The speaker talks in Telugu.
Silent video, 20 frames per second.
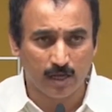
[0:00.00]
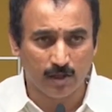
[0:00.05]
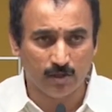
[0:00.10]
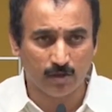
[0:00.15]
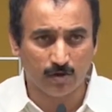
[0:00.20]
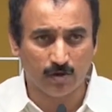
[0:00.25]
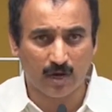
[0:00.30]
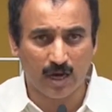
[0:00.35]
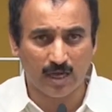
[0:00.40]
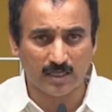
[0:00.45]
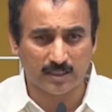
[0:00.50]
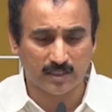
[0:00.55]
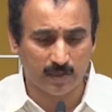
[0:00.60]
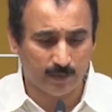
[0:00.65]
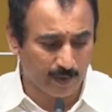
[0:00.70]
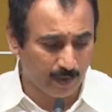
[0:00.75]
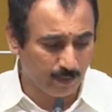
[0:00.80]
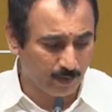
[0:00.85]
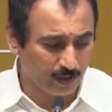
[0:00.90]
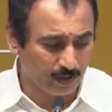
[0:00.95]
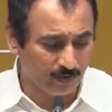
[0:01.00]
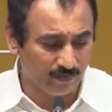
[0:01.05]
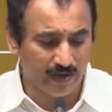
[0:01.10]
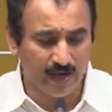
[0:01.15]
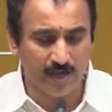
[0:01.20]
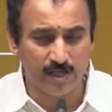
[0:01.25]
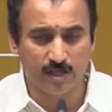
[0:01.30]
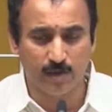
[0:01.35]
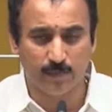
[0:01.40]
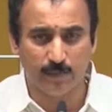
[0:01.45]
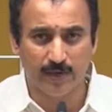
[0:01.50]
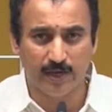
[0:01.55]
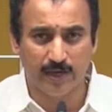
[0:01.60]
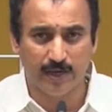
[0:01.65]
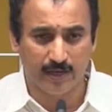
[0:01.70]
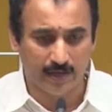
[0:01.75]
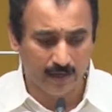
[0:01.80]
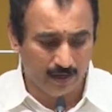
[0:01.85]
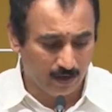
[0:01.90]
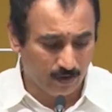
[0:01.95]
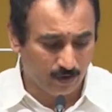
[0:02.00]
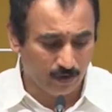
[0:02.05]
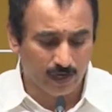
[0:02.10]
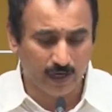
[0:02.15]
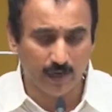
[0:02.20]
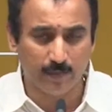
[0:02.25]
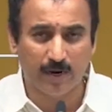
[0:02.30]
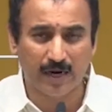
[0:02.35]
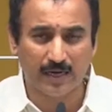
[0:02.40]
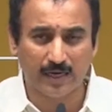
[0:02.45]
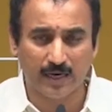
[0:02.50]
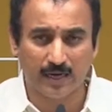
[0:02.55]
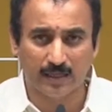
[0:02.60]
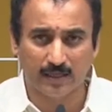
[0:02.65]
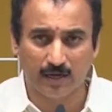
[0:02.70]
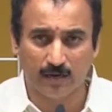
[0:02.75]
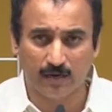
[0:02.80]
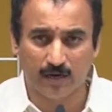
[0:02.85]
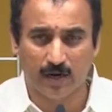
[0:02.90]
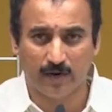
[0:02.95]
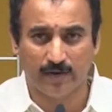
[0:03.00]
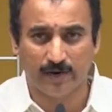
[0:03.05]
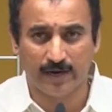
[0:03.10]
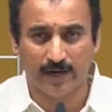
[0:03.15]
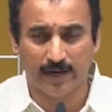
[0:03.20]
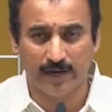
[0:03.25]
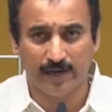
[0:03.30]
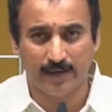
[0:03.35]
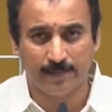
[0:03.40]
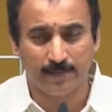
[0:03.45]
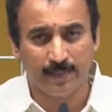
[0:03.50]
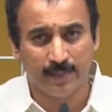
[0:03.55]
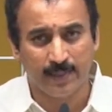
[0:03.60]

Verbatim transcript: ఎందుకు రాష్ట్ర ప్రభుత్వమే అని చెప్పి నొక్కి మాట్లాడుతూ ఉన్నామంటే